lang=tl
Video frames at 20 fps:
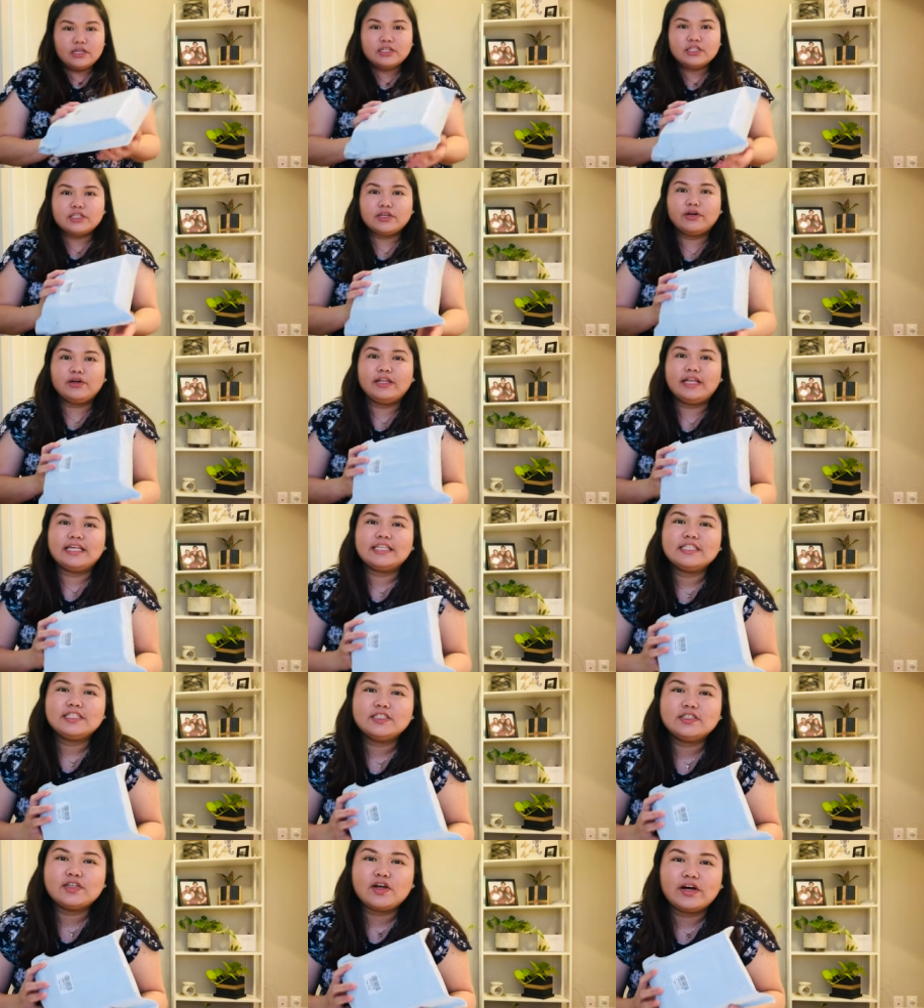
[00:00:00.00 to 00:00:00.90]
So,
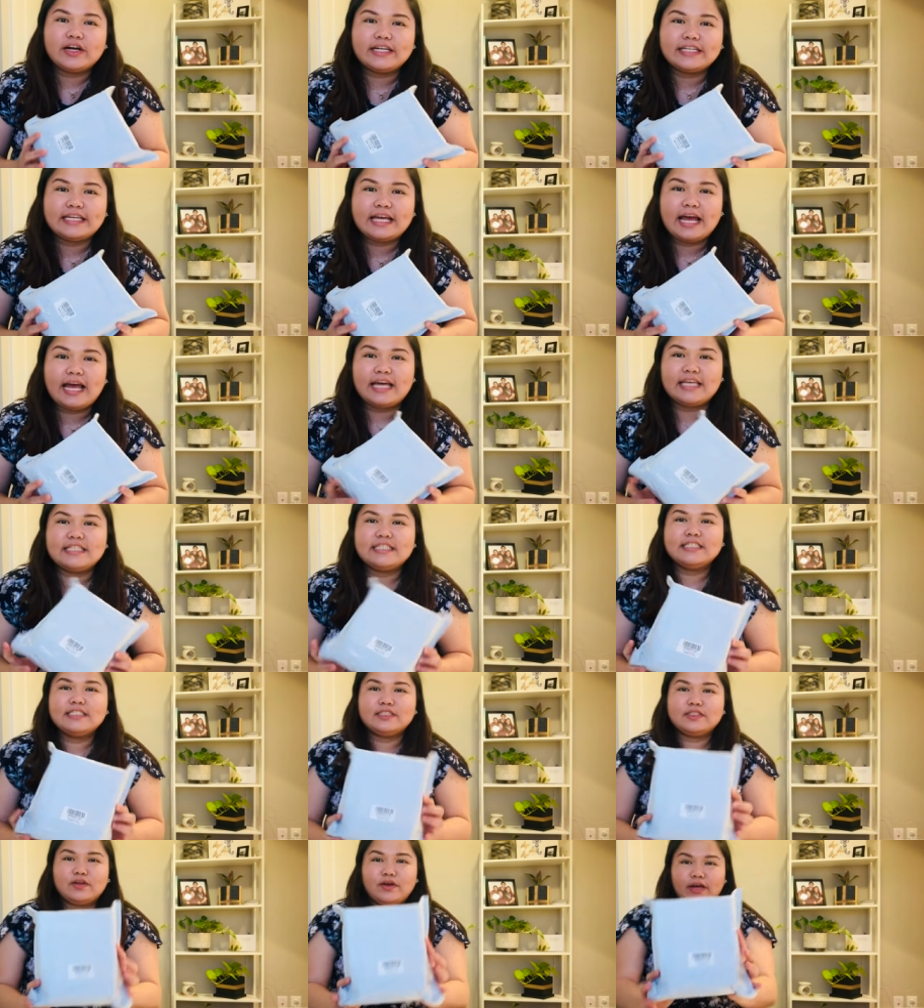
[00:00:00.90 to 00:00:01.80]
let's start guys.
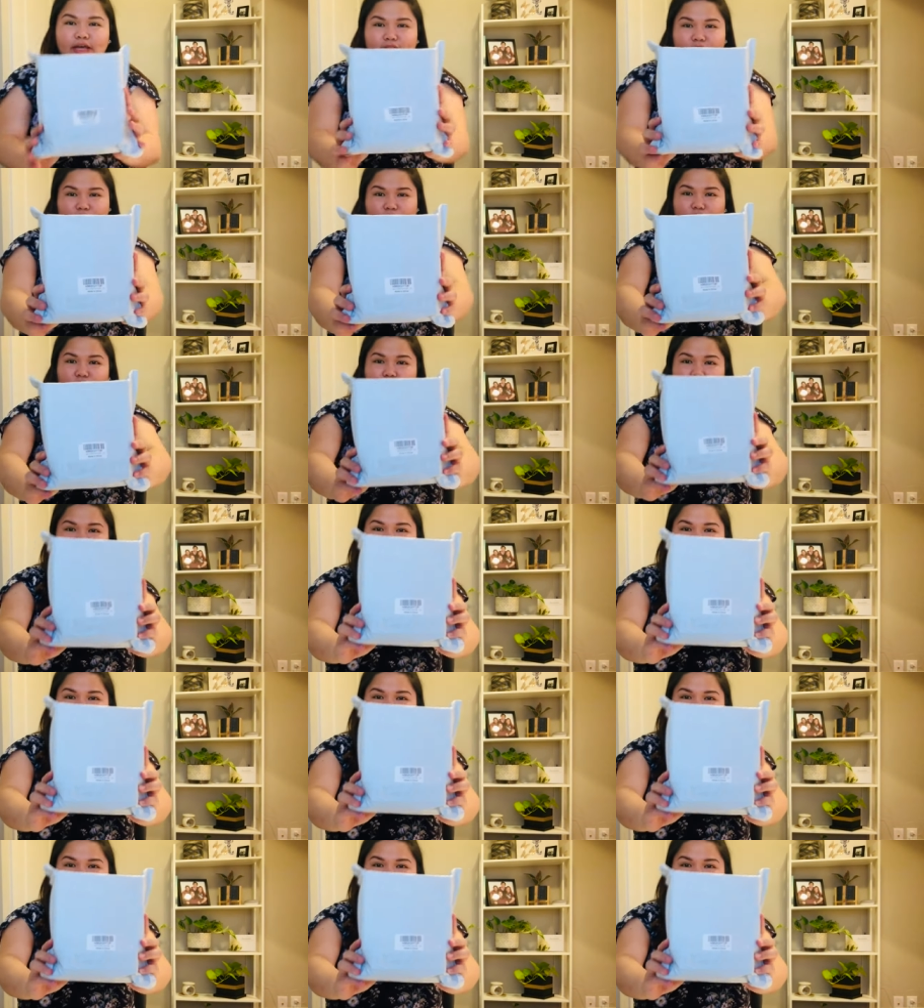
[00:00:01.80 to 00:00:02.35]
So, ito ang